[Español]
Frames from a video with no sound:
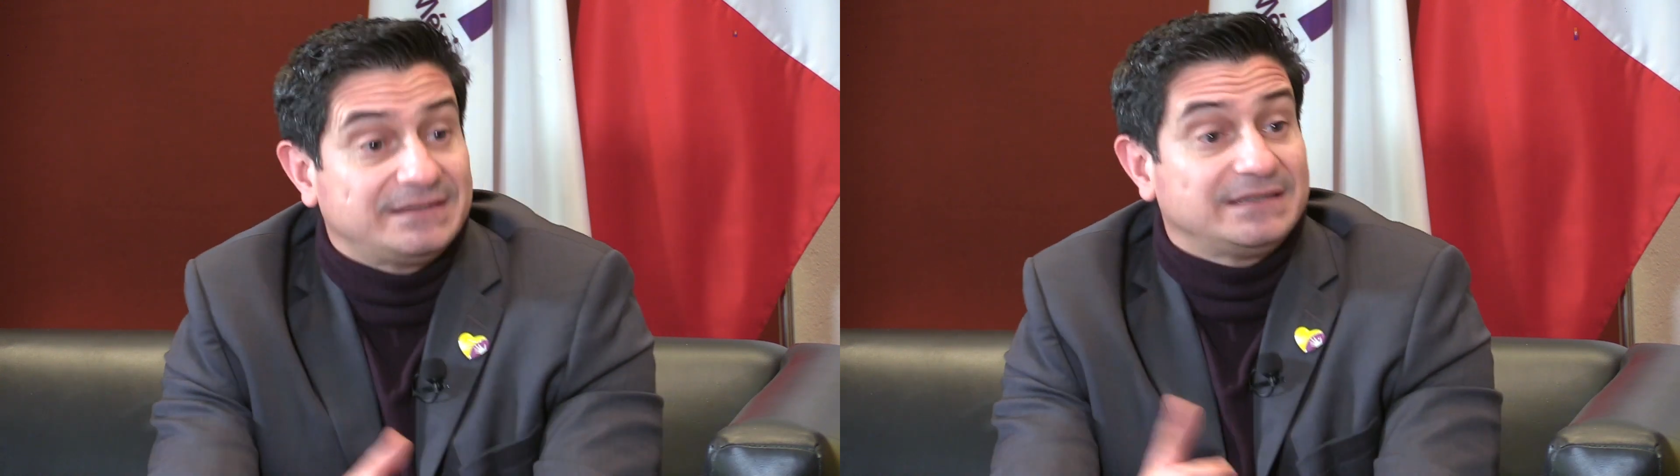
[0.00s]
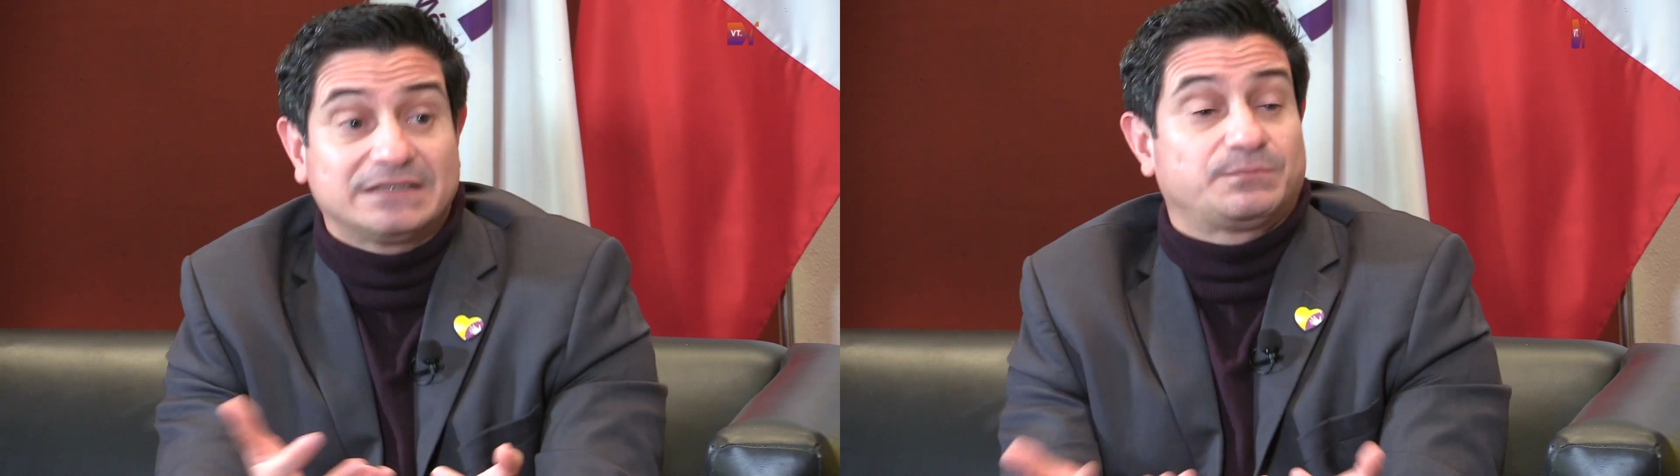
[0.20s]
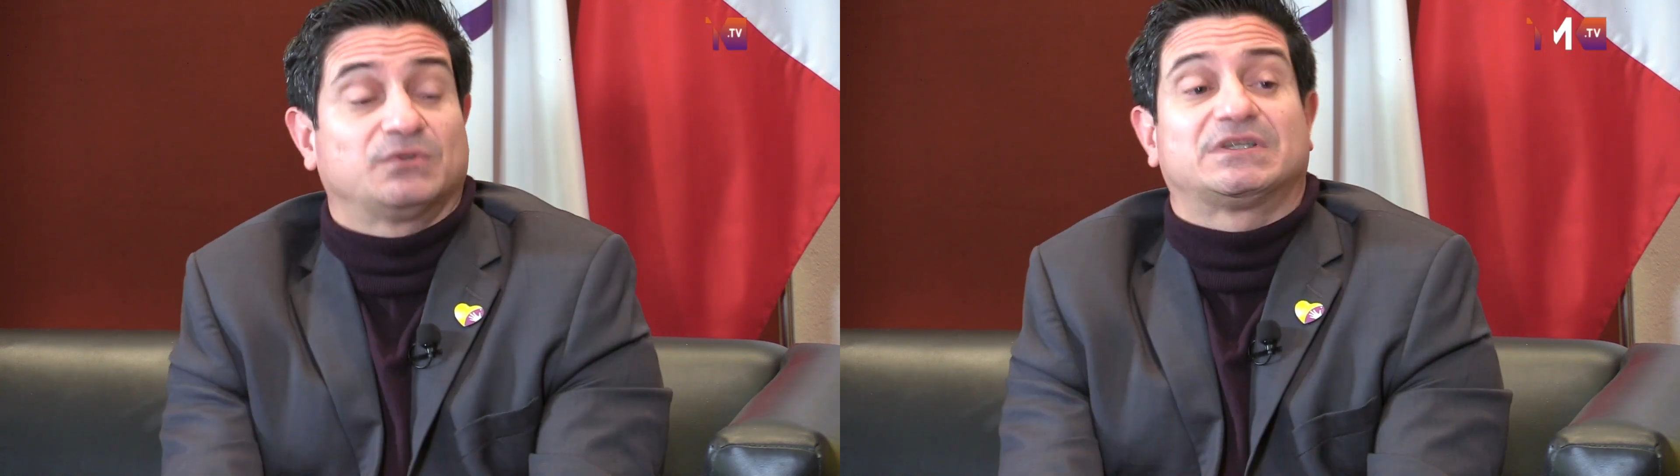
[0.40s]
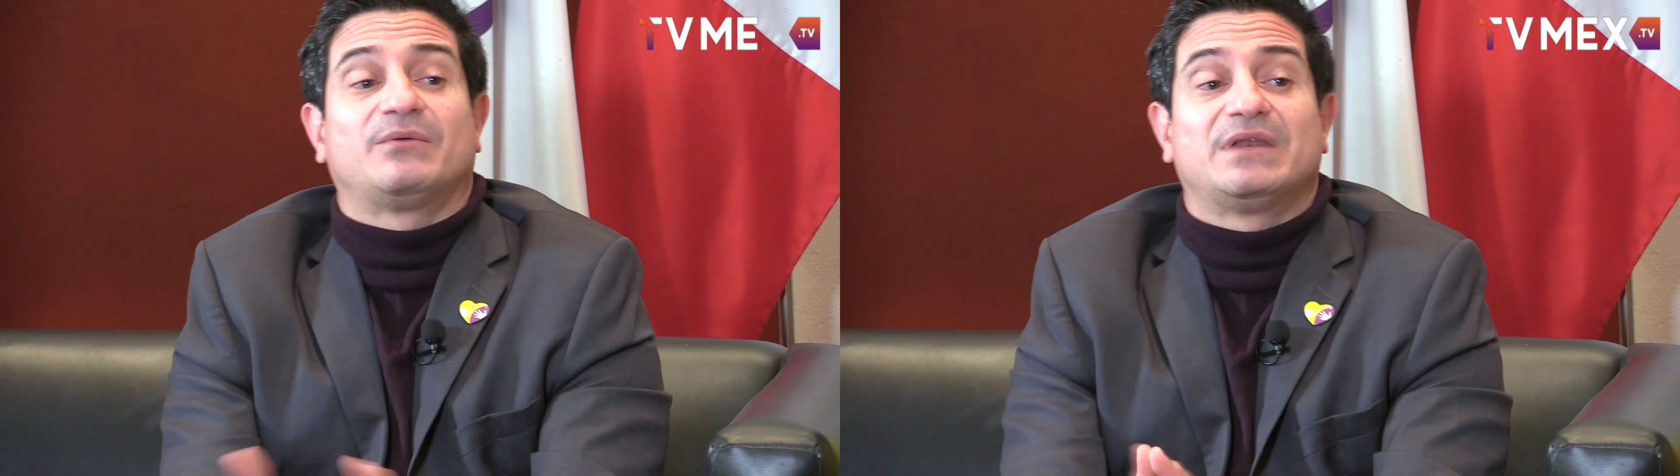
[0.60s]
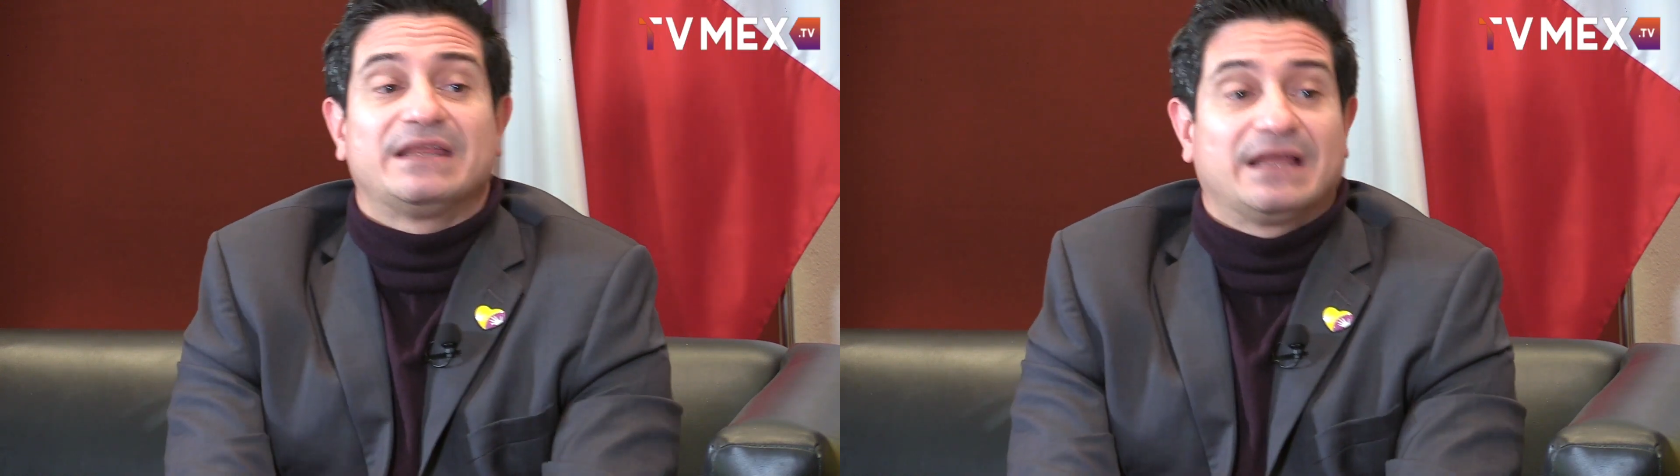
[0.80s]
Esa es
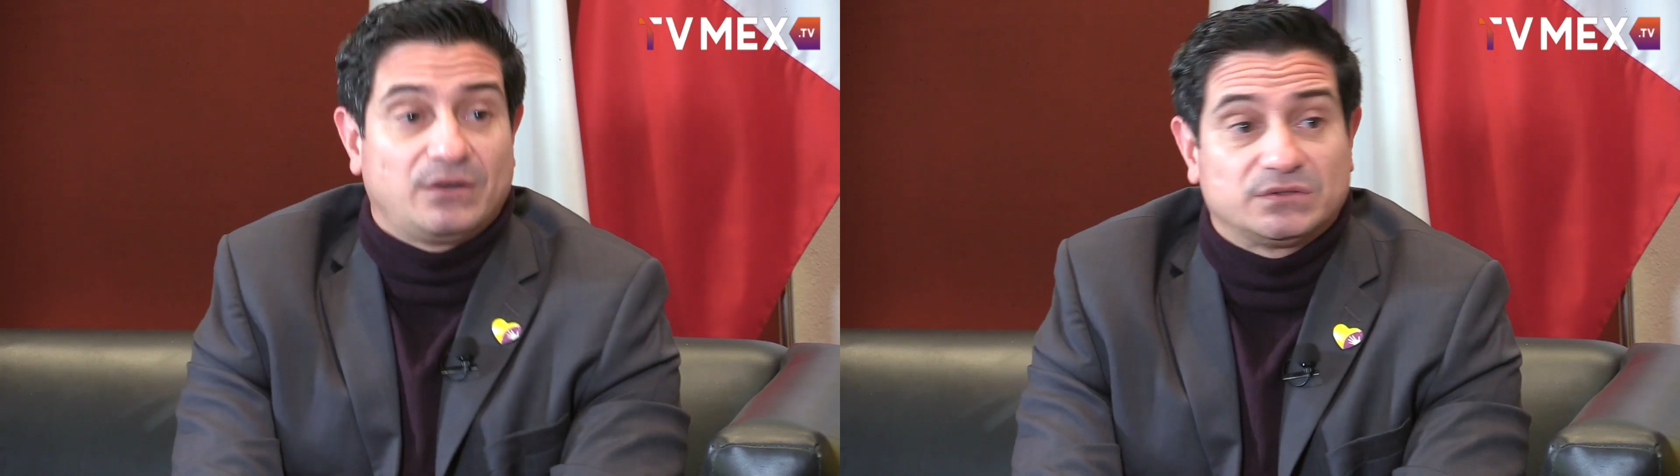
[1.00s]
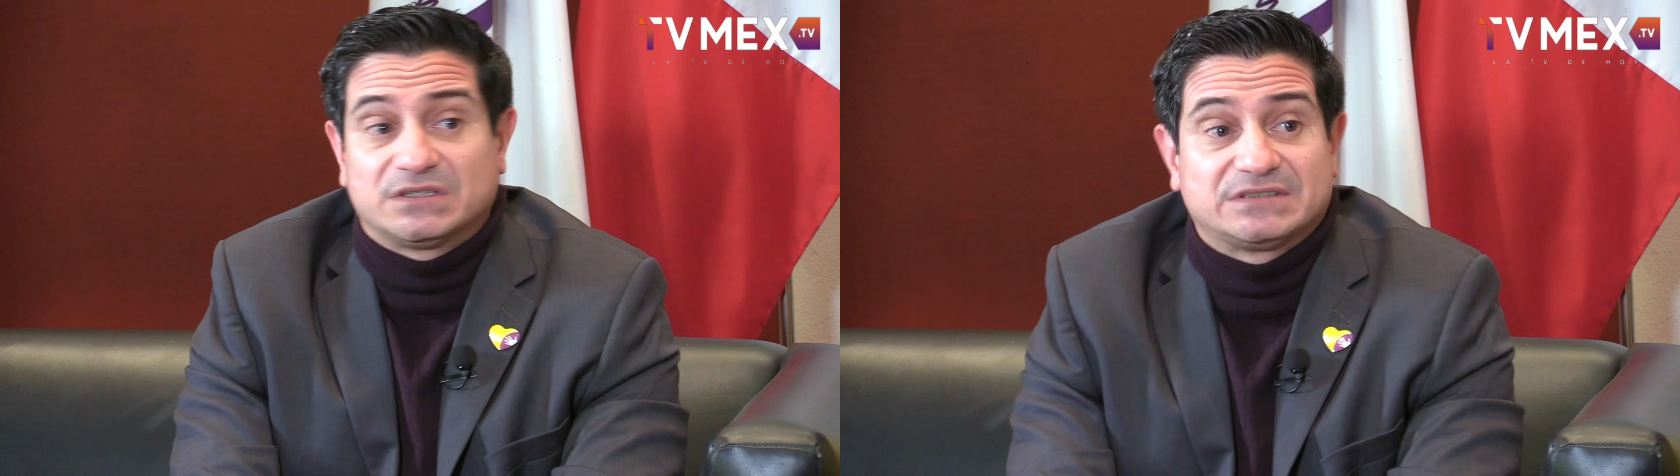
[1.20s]
responsabilidad de los